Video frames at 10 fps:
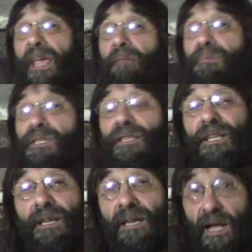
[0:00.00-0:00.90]
que
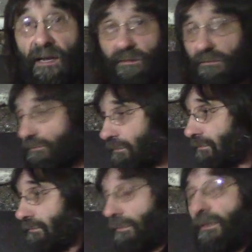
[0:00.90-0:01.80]
emitiría
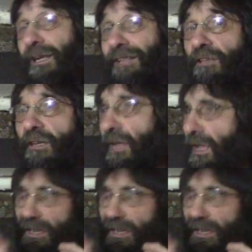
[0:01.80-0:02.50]
la Tierra